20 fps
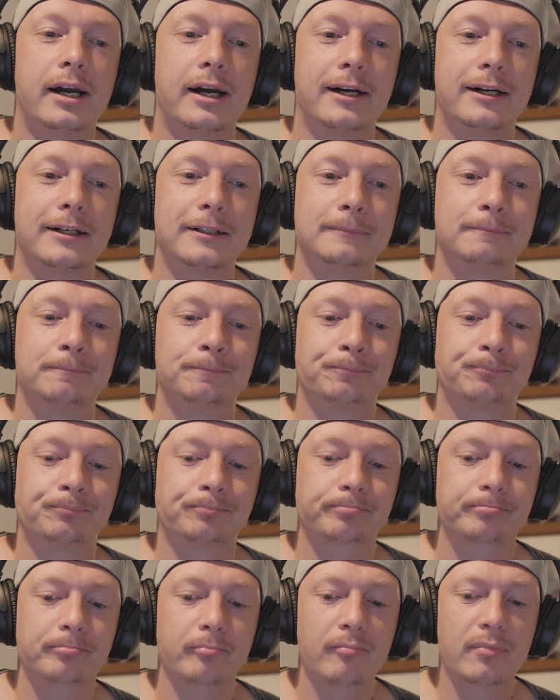Ähm,
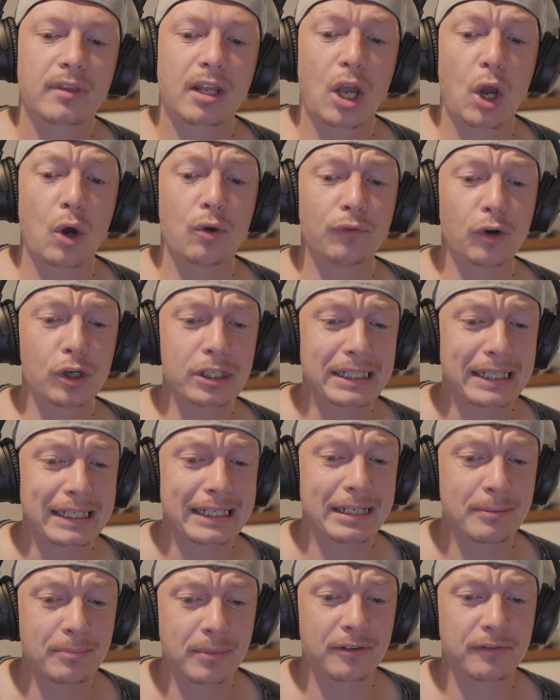und wollte
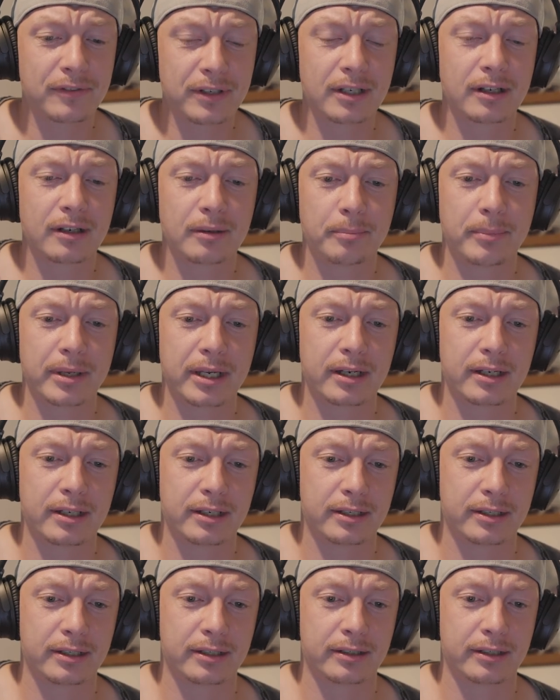dann immer wieder mehr
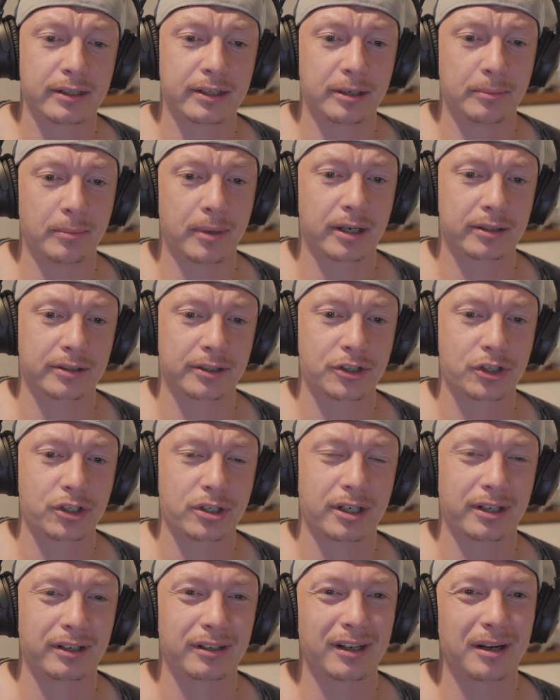in den, in den Markt
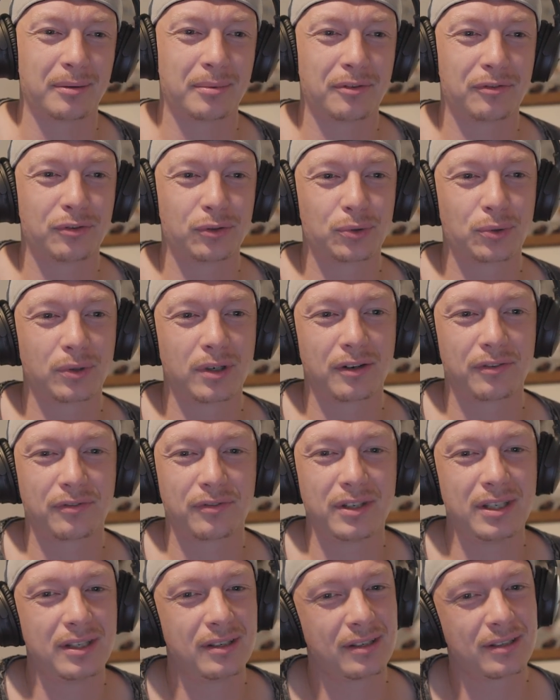einsteigen. Aber
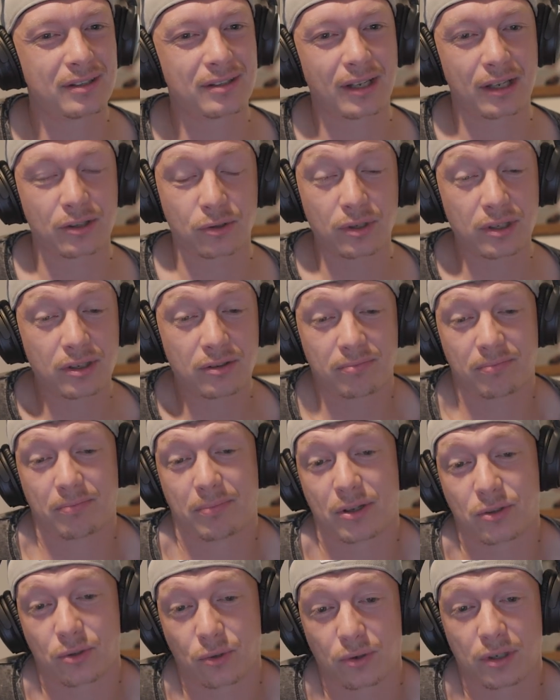Fotografie ist, also ich
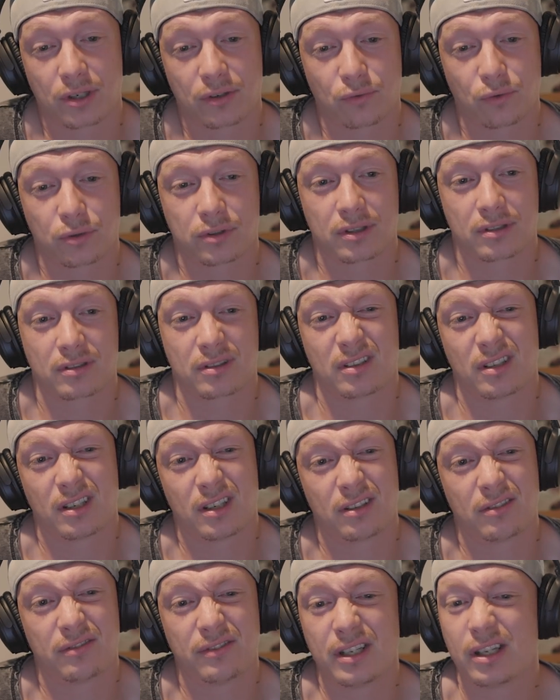persönlich würde jetzt
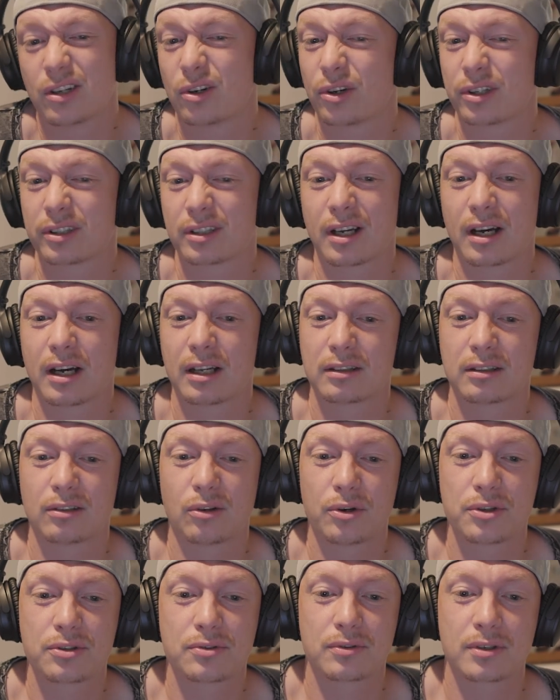nicht vielen Leuten raten,
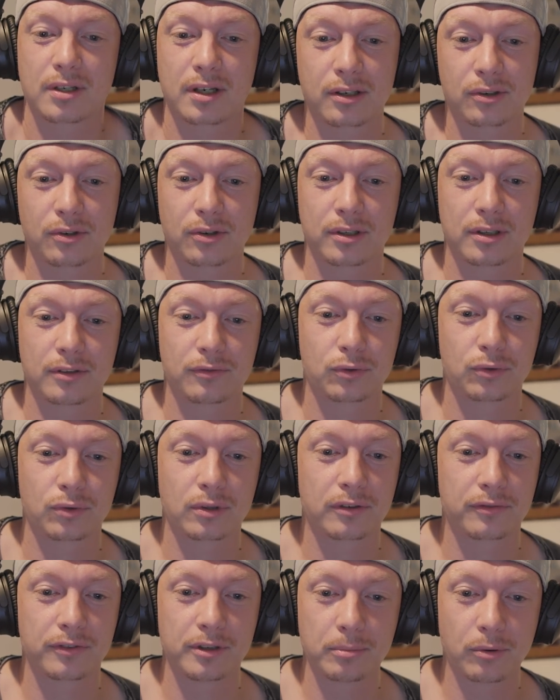heutzutage noch in der
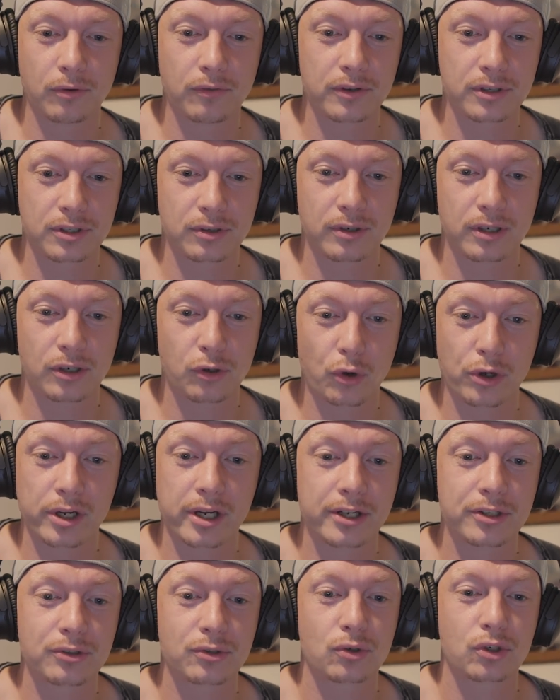Fotografie professionell neu
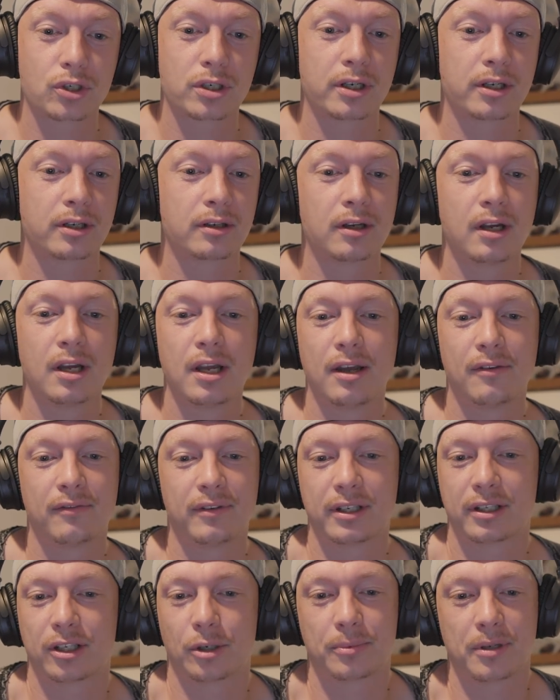einzusteigen,
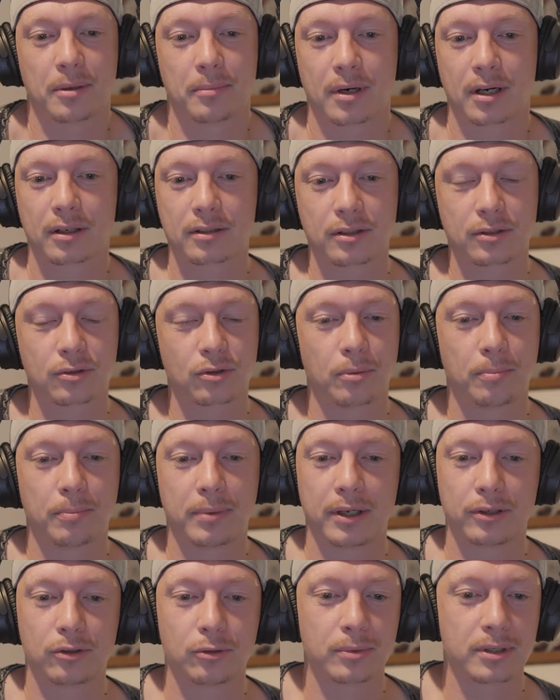weil ich glaube, der Markt ist
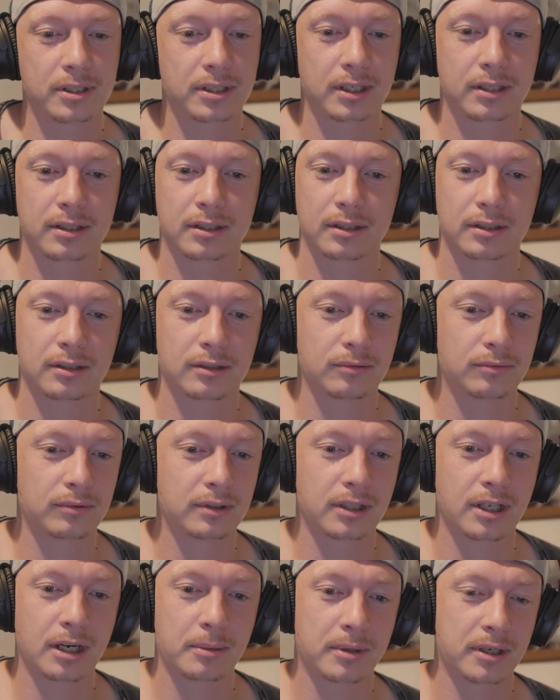komplett übersättigt und
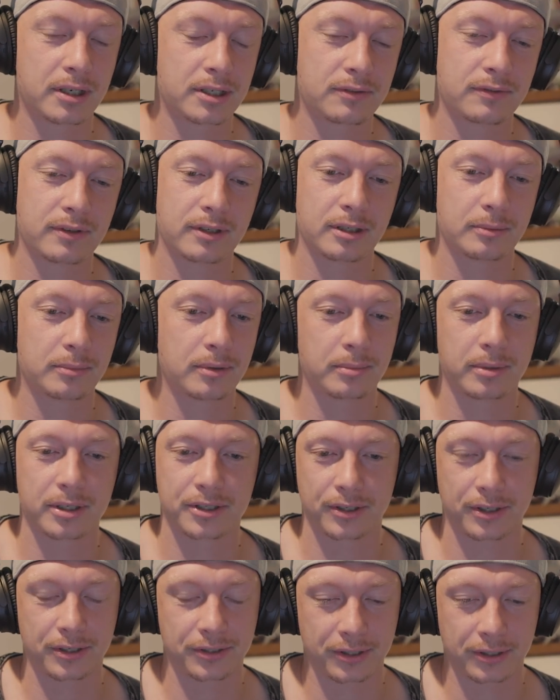die Kameras werden immer
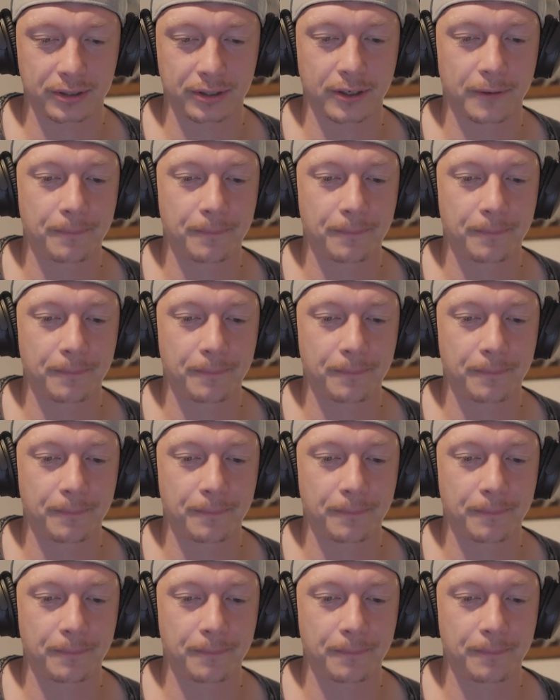besser etc.